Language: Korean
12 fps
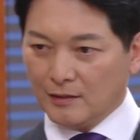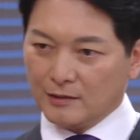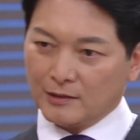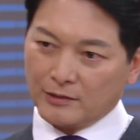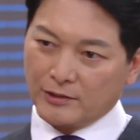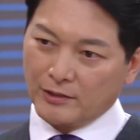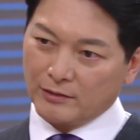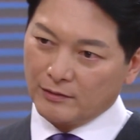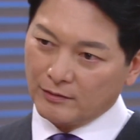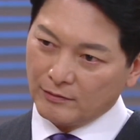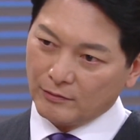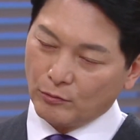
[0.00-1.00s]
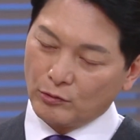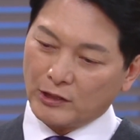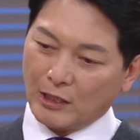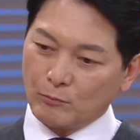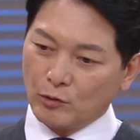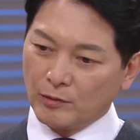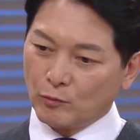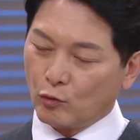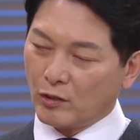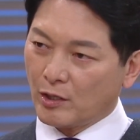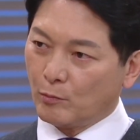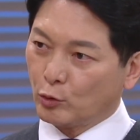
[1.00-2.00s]
당신 오늘 장모님
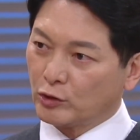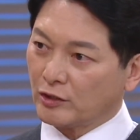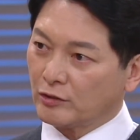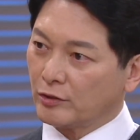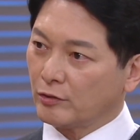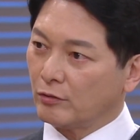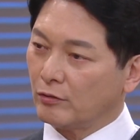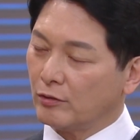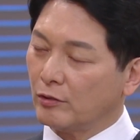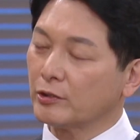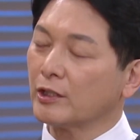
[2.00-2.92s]
공항에 모셔드리고 어디